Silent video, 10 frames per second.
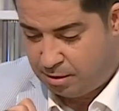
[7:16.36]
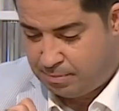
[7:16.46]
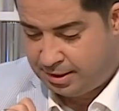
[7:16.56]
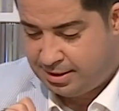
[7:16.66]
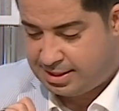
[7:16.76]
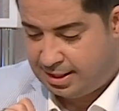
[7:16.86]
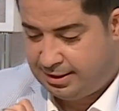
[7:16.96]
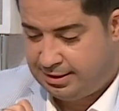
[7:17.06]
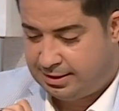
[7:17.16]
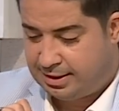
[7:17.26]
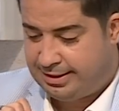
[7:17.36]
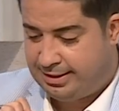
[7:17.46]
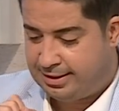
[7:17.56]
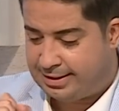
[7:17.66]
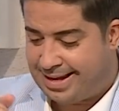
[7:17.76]
بارزه
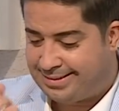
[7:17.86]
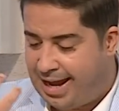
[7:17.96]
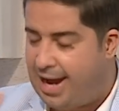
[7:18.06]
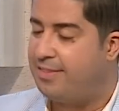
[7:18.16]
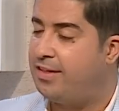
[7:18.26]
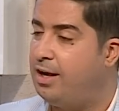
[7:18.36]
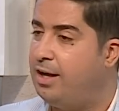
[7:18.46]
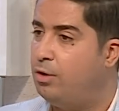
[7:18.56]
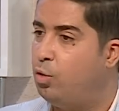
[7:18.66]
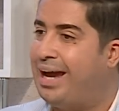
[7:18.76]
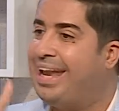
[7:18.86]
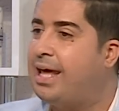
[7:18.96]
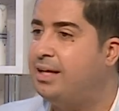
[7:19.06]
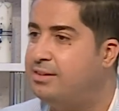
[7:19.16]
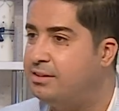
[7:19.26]
اللي كانت حاضره
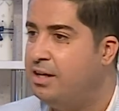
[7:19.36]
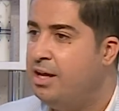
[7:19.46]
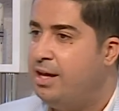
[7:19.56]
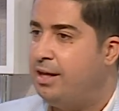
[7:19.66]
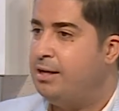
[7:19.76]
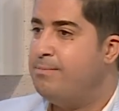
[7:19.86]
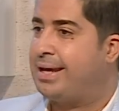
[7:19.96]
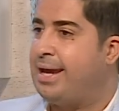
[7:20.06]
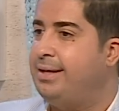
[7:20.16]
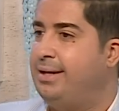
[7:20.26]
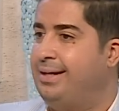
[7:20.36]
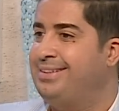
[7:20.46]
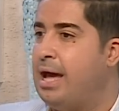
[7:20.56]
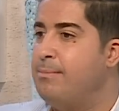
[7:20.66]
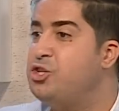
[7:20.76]
وخلقت لما كان
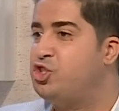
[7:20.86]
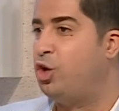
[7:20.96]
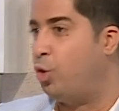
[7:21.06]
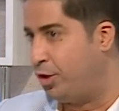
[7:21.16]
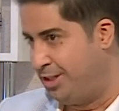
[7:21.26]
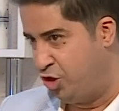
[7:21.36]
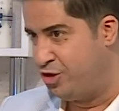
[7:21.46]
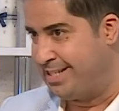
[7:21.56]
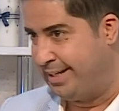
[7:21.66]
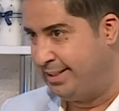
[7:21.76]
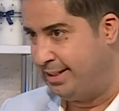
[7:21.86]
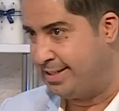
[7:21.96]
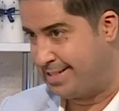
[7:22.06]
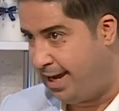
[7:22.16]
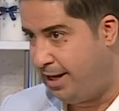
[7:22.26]
عندها مجد الاغنيه الجزائريه
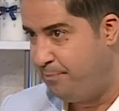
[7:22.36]
صح